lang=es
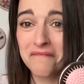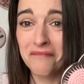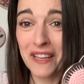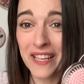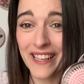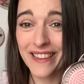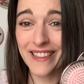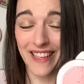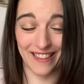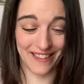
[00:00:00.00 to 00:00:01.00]
Me
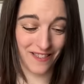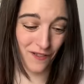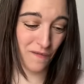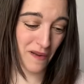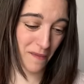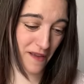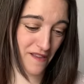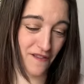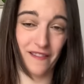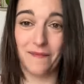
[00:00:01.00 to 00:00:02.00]
encanta. Es súper
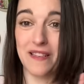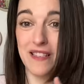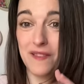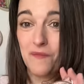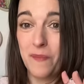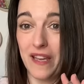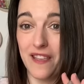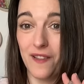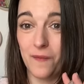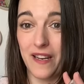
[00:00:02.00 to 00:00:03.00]
bello. Además, es muy
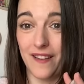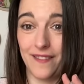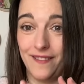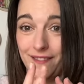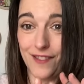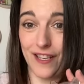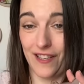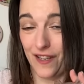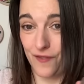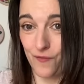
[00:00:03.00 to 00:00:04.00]
pequeñito, mirad. O sea,
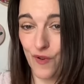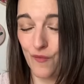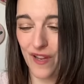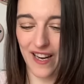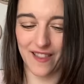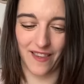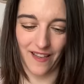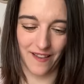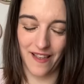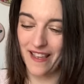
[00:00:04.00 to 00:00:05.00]
que no es muy, muy
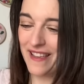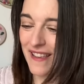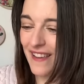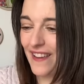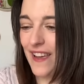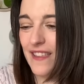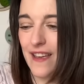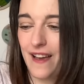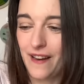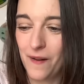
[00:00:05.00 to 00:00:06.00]
grande. ¡Qué
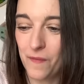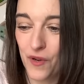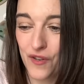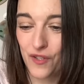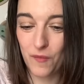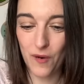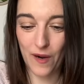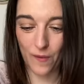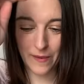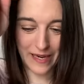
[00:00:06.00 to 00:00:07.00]
ideal! Bueno, esto me lo va a
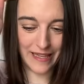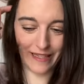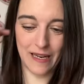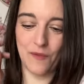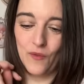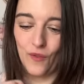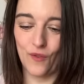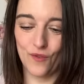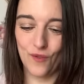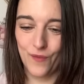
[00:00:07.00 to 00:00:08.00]
robar Valentina minuto
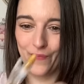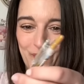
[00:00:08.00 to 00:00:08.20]
2.